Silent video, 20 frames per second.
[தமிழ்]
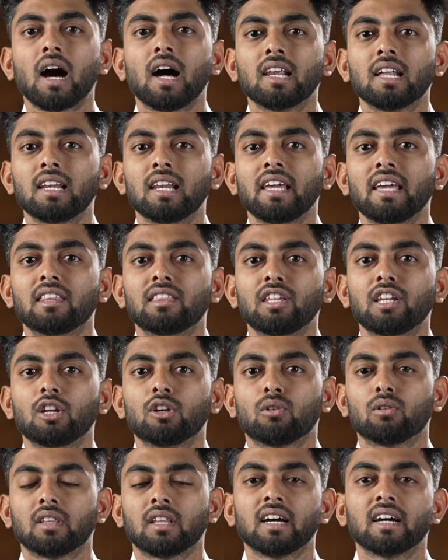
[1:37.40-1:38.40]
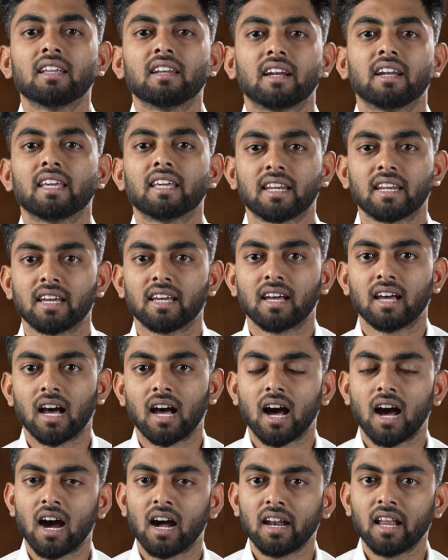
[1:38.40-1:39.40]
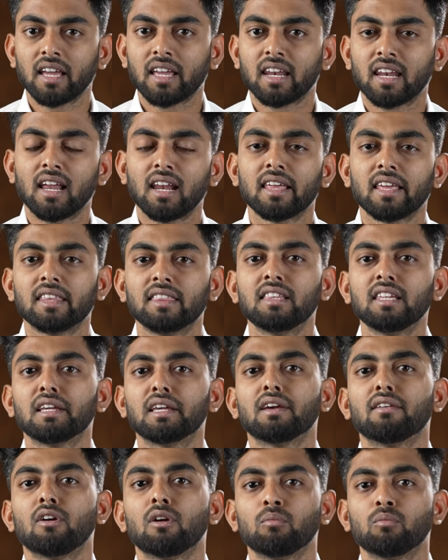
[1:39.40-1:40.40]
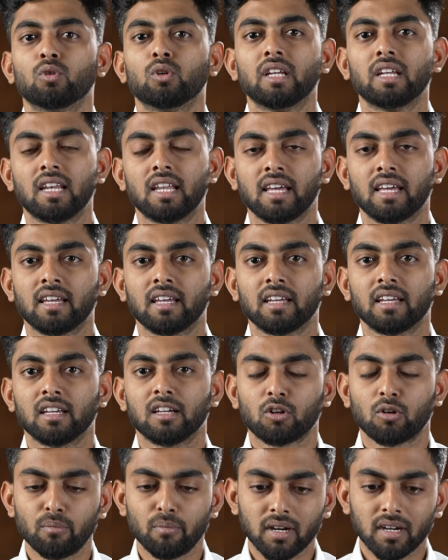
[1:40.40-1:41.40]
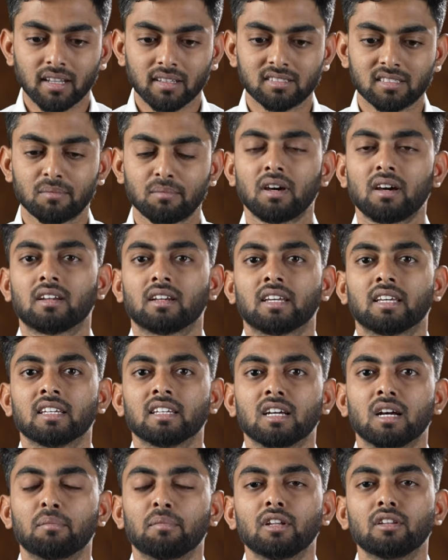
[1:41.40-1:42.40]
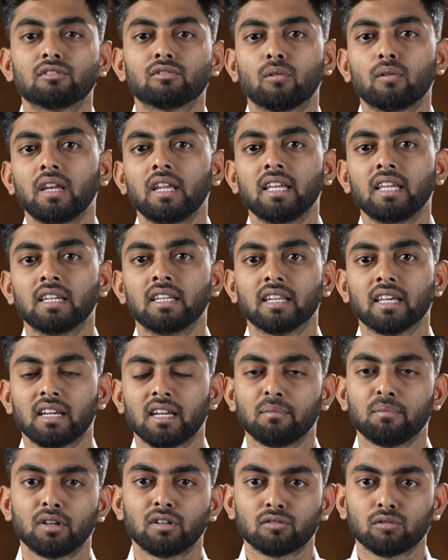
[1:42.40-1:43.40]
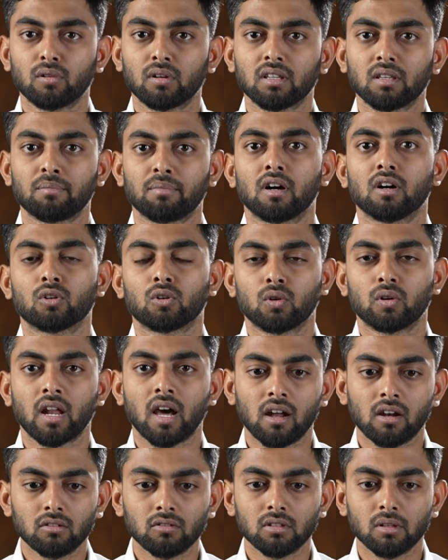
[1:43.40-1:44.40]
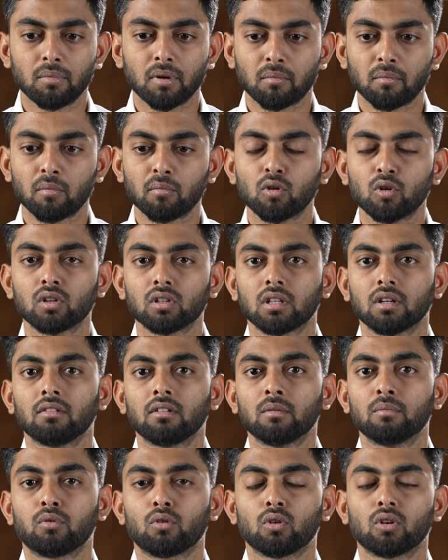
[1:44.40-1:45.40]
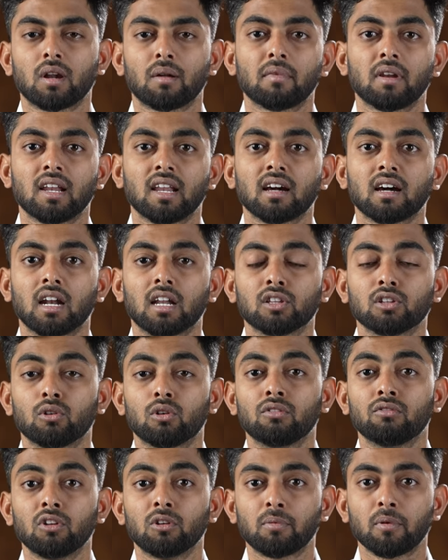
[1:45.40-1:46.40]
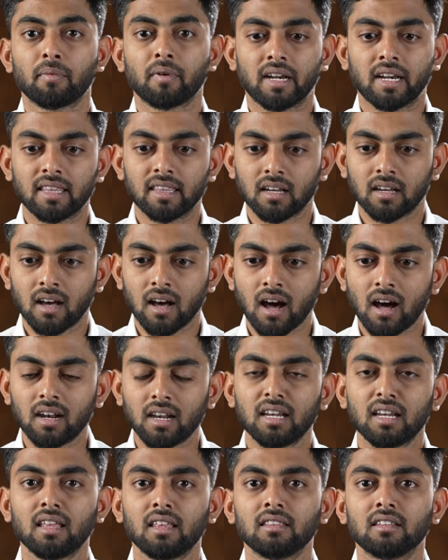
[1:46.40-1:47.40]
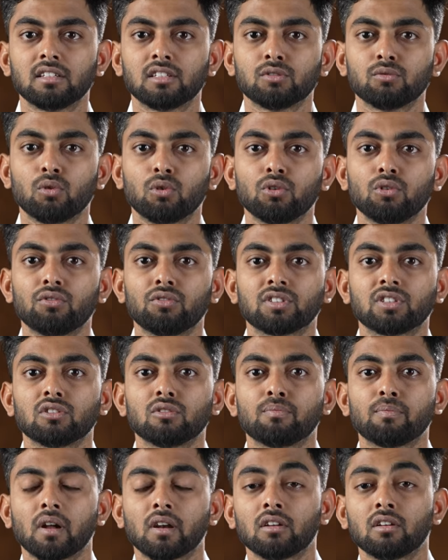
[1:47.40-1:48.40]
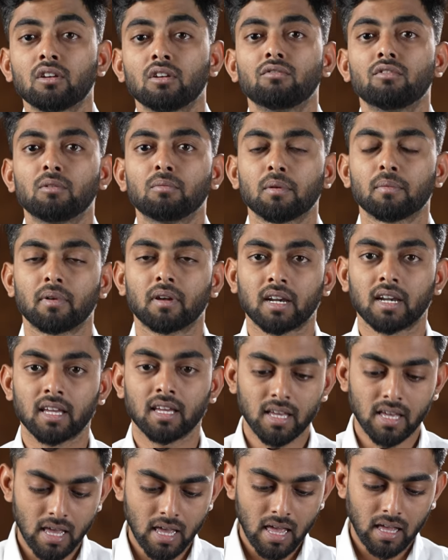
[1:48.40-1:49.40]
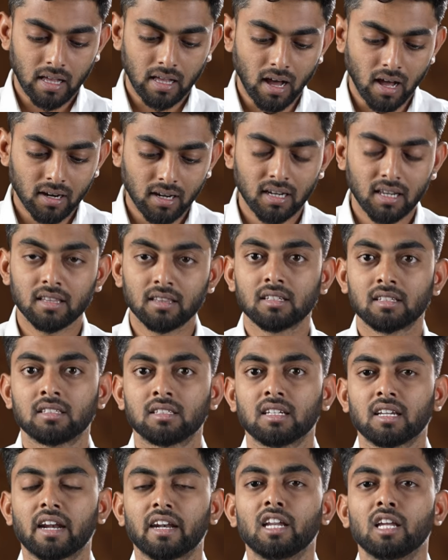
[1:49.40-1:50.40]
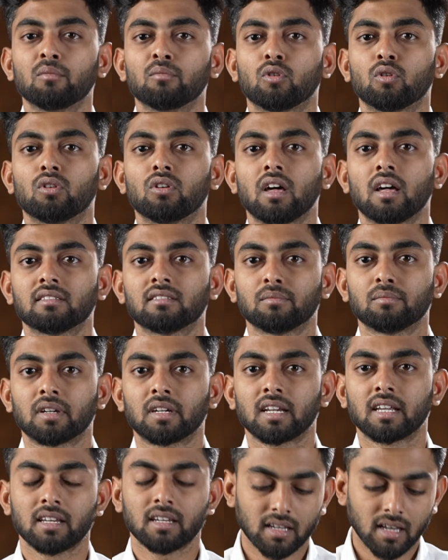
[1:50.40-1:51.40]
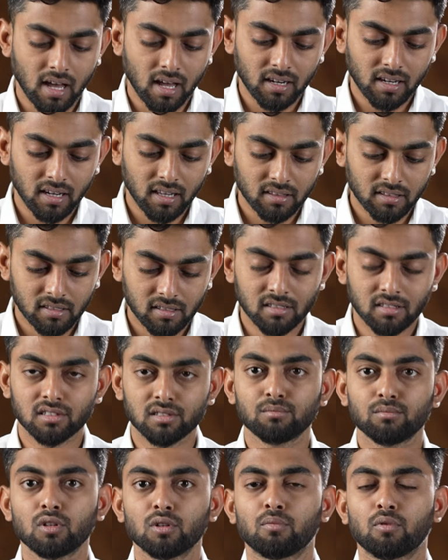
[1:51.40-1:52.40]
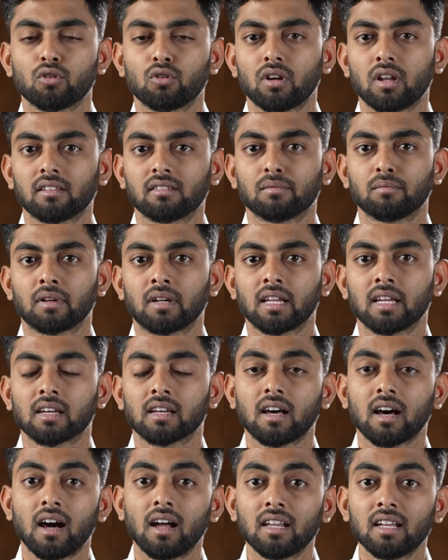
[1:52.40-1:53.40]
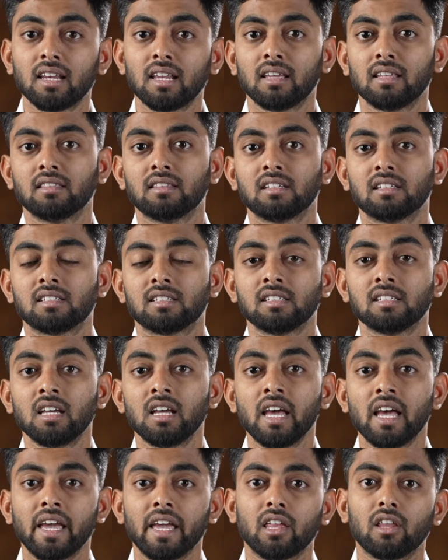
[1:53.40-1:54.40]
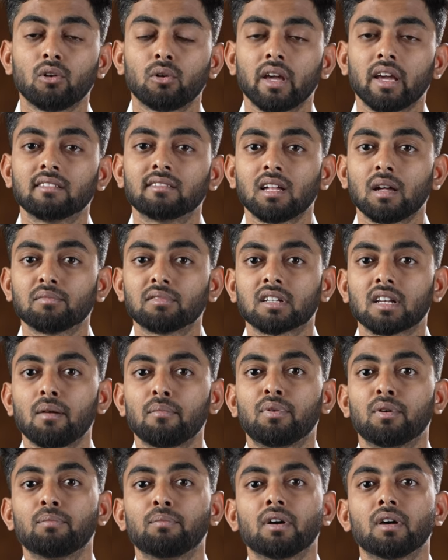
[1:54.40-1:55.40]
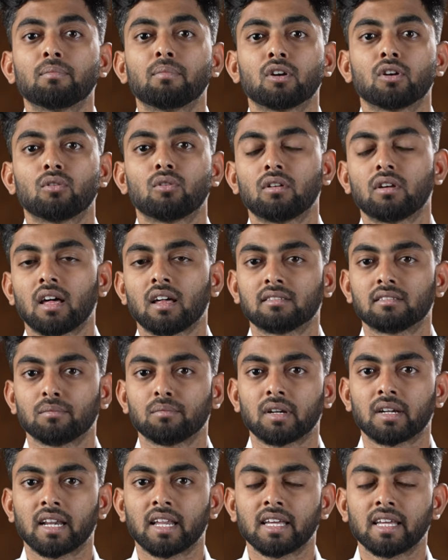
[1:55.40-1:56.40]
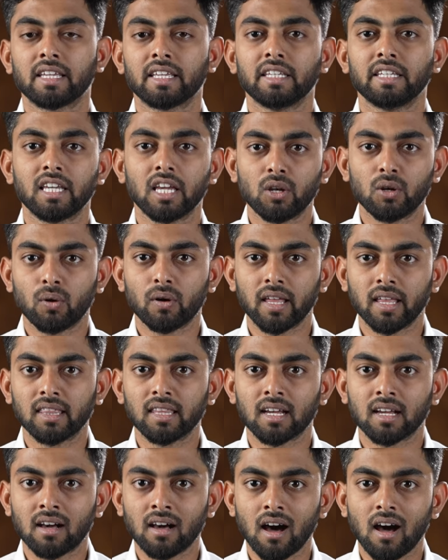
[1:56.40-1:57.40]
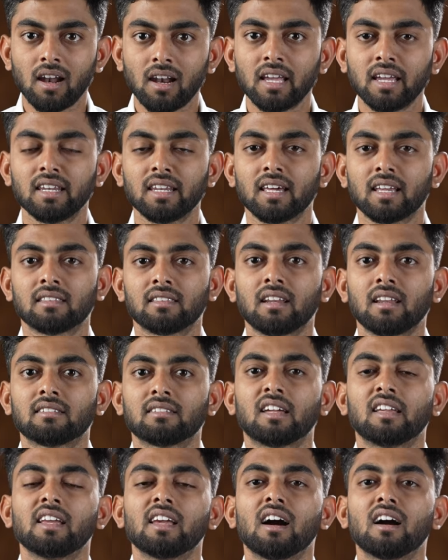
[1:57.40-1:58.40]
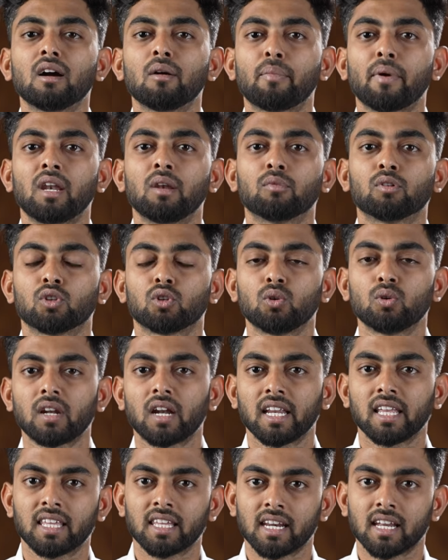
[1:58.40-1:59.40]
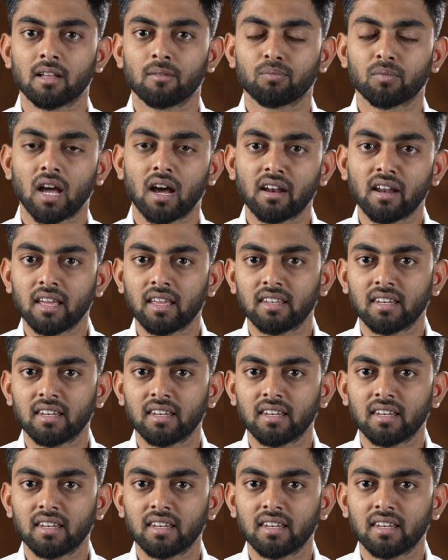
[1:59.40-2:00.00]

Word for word: காலையில் எந்திரிக்கணும்னு தாங்க நினைக்கிறேன் ஆனால் என்னால் எந்திரிக்கவே முடியல ரொம்ப கஷ்டமாக இருக்குது அப்படின்னு சொல்லி நிறைய பேர் சொல்கிறத பார்க்குறோம் நானும் இந்த பிரம்ம முகூர்த்த ப்ரோக்ராம்லலாம் கலந்துக்கணும்னு விருப்பப்படுறேன் இந்த காலையில் எந்திரிச்சு ஒரு ஒரு விஷயத்துக்கு பண்ணணும்னு விருப்பப்படுறேன் காலையில் எந்திரிச்சு ரன்னிங் போகணுன்னு ஆசைப்பட்றேன் காலையில் எந்திரிச்சு ஜிம்முக்கு போகணுன்னு ஆசைப்பட்றேன் காலையில் எந்திரிச்சு என்னோடய எக்ஸாம்ஸ்க்கெலாம் ப்ரிப்பேர் பண்ணணும்னு ஆசைப்பட்றேன் என்னோட இந்த காலை நேரத்தை நான் சரியாக பயன்படுத்தணும்னு நினைக்கிறேன் ஆனால்